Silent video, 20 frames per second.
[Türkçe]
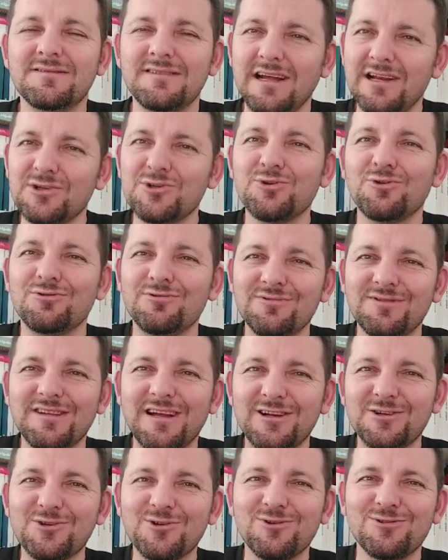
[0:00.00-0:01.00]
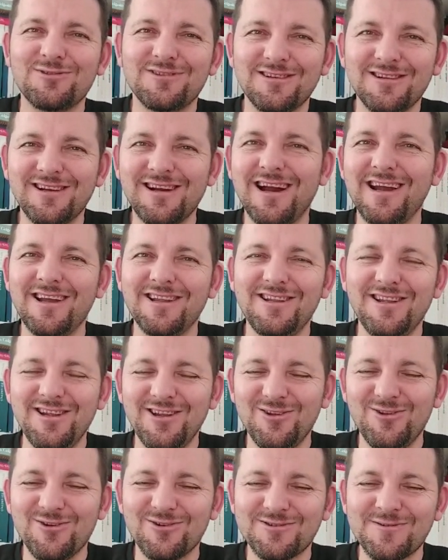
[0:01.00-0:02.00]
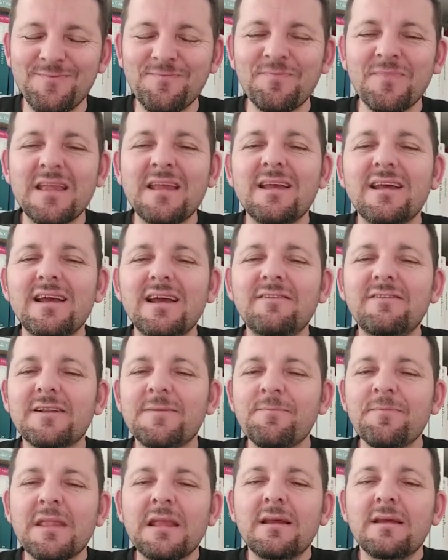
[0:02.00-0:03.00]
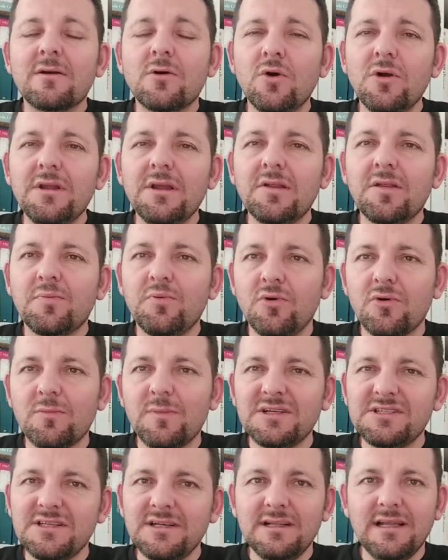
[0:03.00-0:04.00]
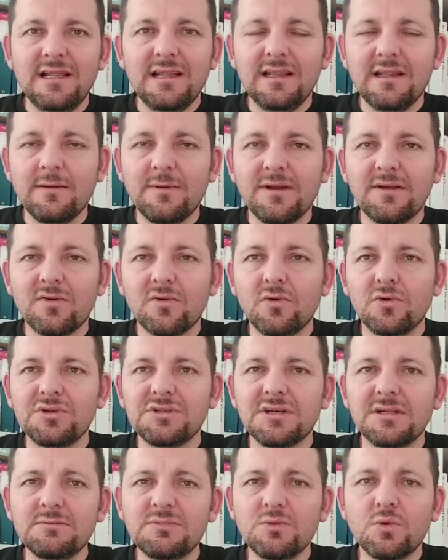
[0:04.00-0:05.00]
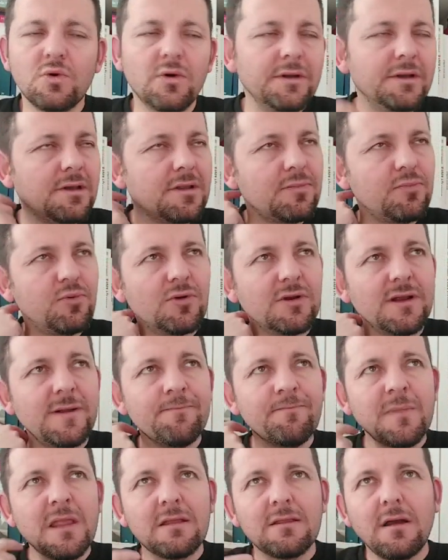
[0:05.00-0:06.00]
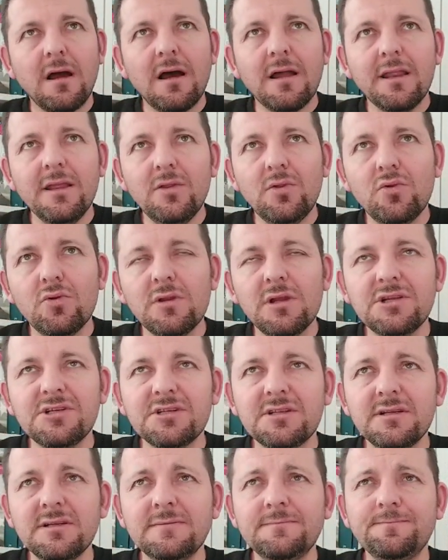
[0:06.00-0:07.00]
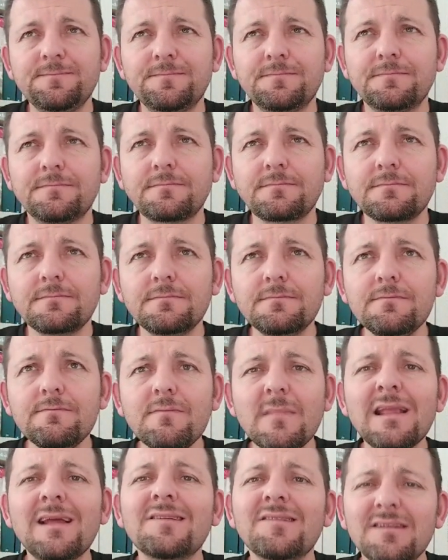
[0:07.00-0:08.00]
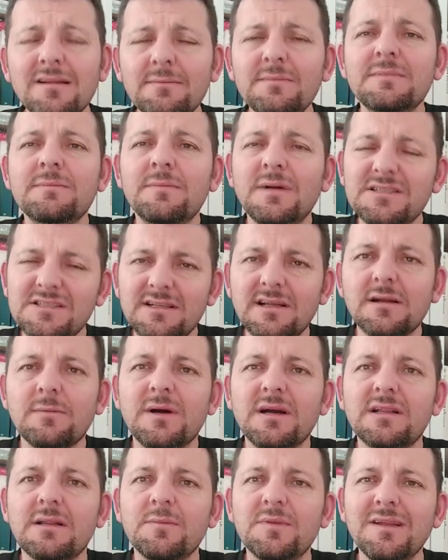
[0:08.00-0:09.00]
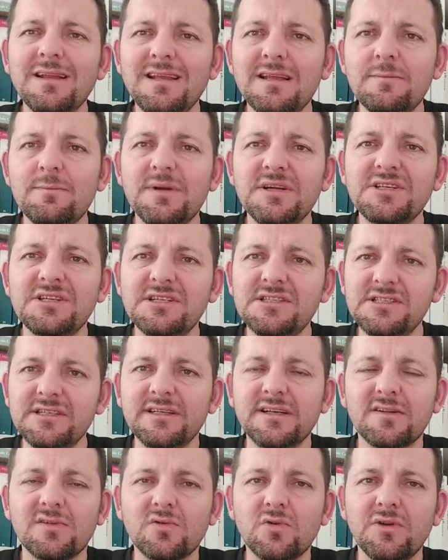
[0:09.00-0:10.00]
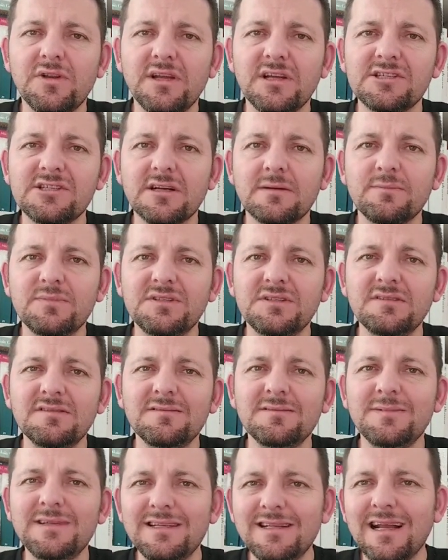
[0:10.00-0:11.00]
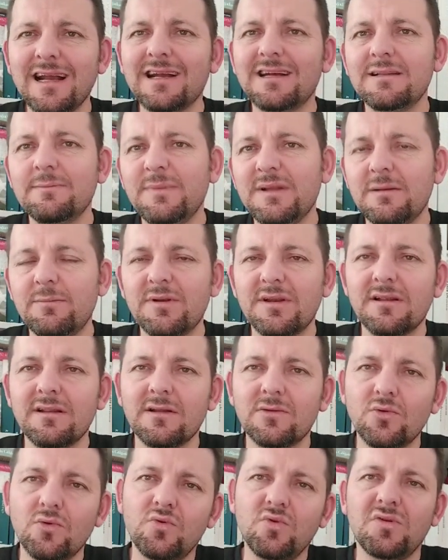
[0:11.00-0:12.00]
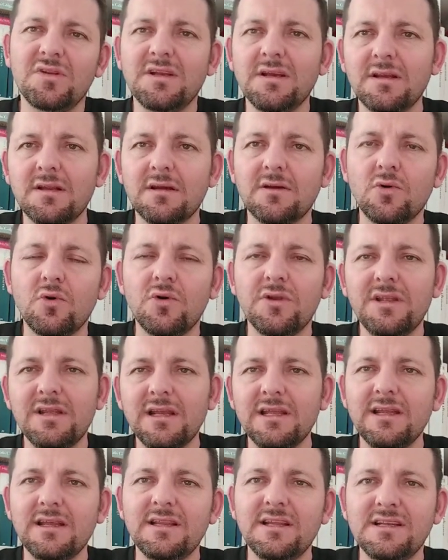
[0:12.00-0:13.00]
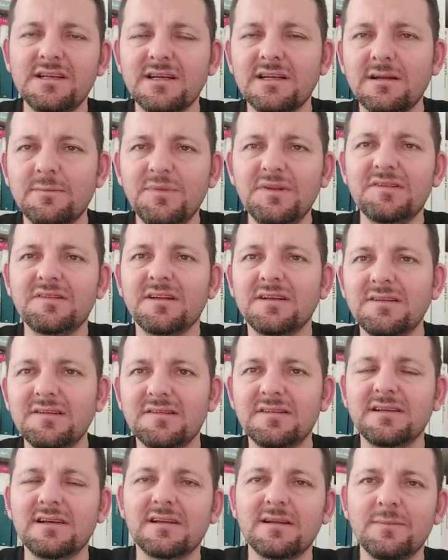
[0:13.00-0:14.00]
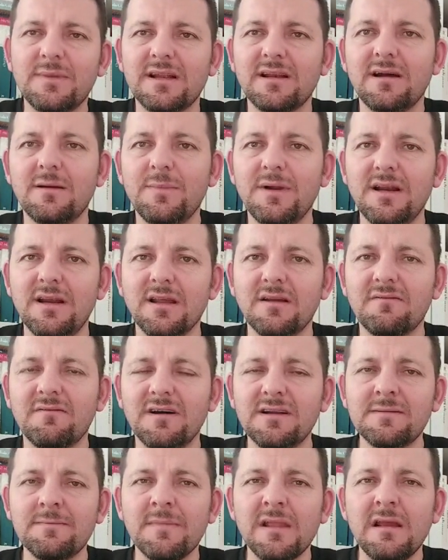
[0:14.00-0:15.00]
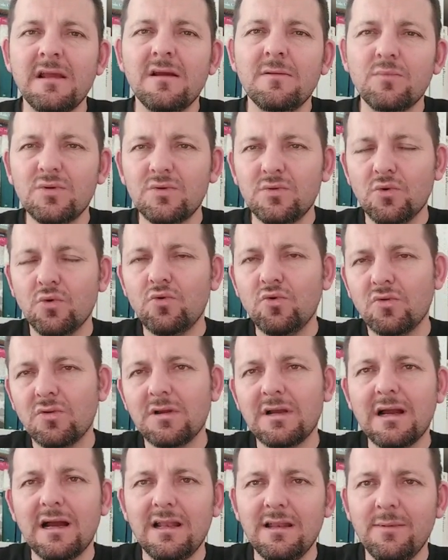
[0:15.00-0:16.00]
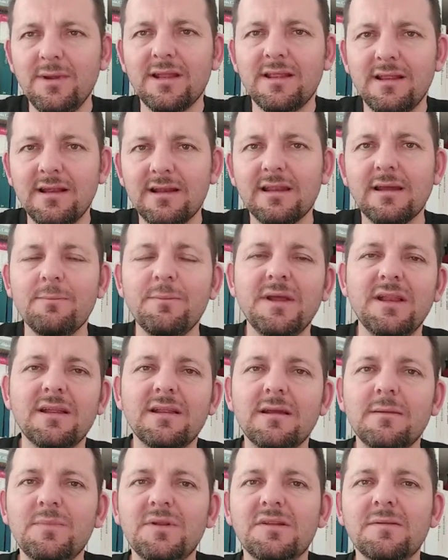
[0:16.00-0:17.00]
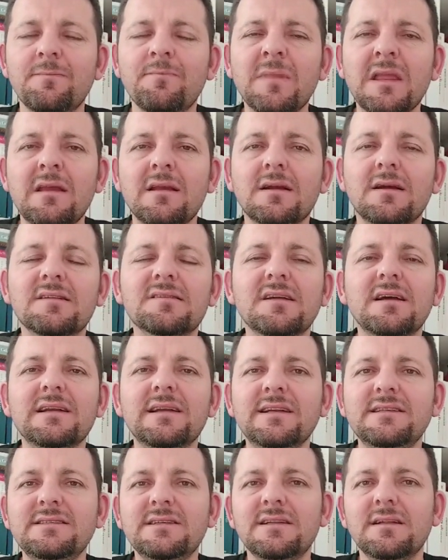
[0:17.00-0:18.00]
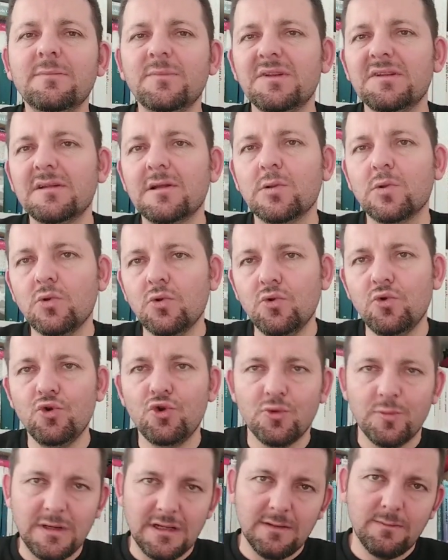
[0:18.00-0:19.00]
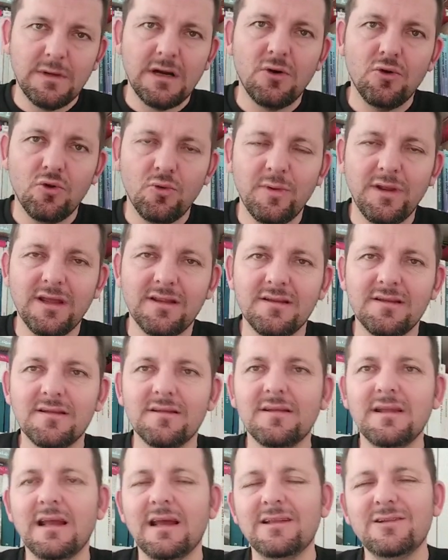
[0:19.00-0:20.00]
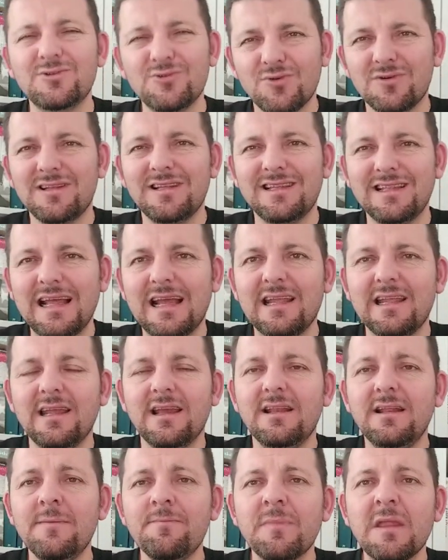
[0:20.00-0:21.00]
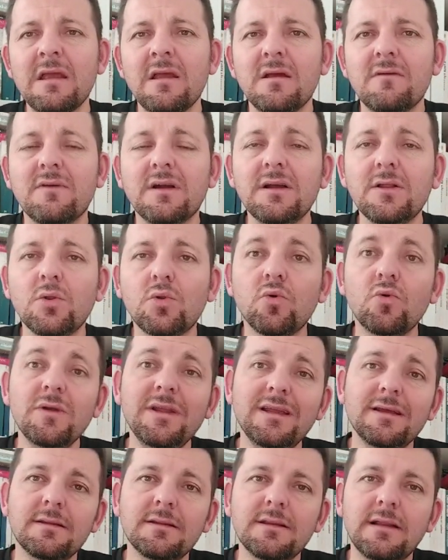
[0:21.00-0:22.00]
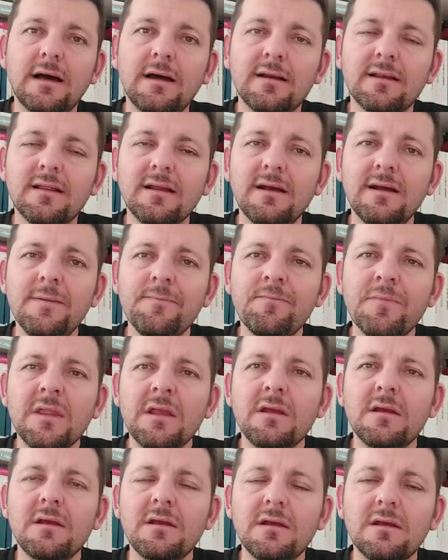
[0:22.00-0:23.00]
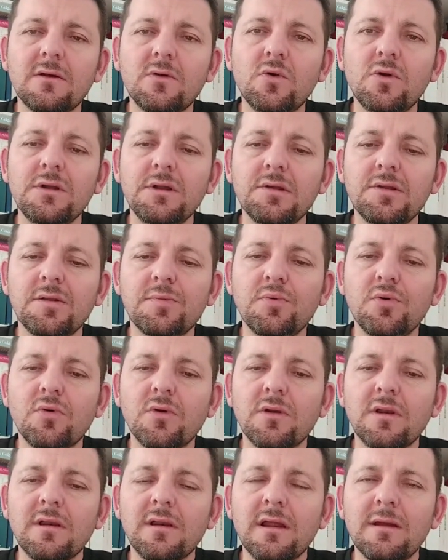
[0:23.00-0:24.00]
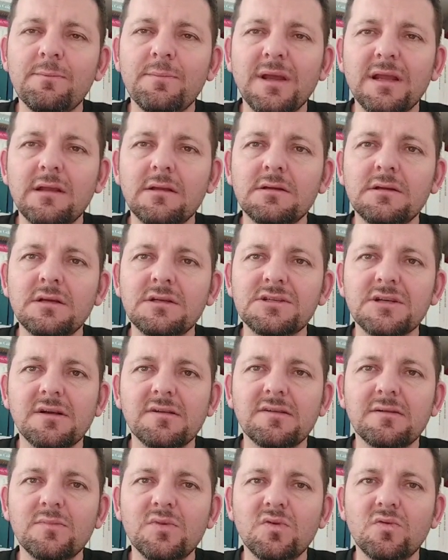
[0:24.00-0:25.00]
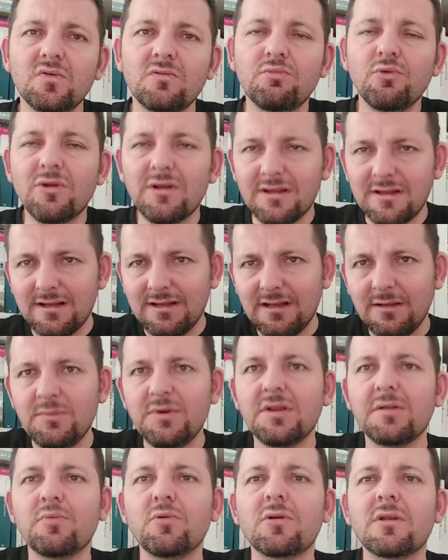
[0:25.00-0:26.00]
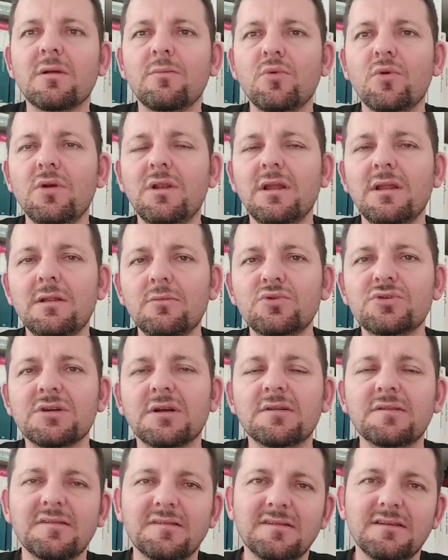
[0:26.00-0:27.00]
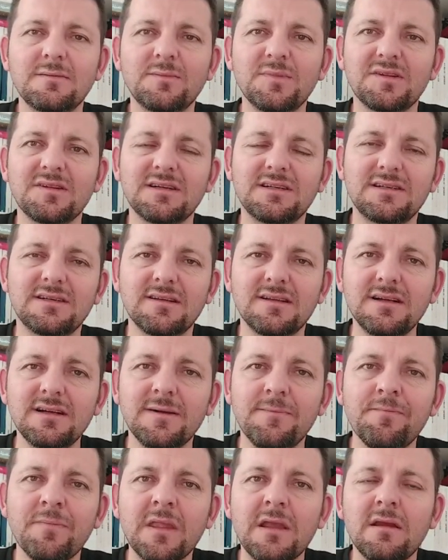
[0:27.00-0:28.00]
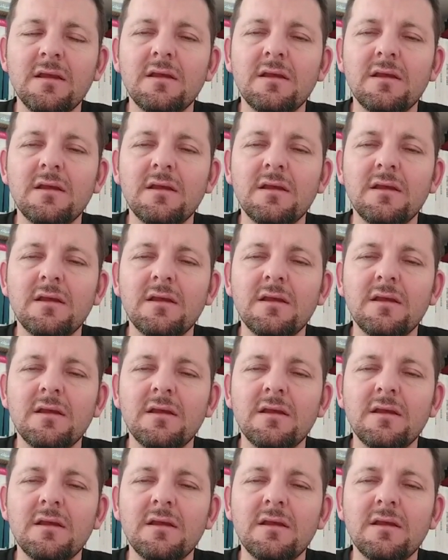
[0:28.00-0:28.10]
Zerşön, Zerşön gayet iyi gidiyor. Evet, Konya Spor maçı ile ilgili biraz konuşalım. Çünkü Konya Spor'a tarihi süreçte aslında maçlara baktığımızda 25. kez oynayacakmışız. Yakın birbirine. 9 kere Konya, 7 kere biz, 8 kere beraberlik var. Bu 9 galibiyetlerinden biri de bizim kaza geçirdiğimiz sezonun hükmen mağlubiyeti. Yani çok dengeli. Fakat son yıllarda e, Konya Spor'a pek e, şansımız tutmuyor. Adana Demirspor da böyleydi. Bu şanssızlığımızı kırdık.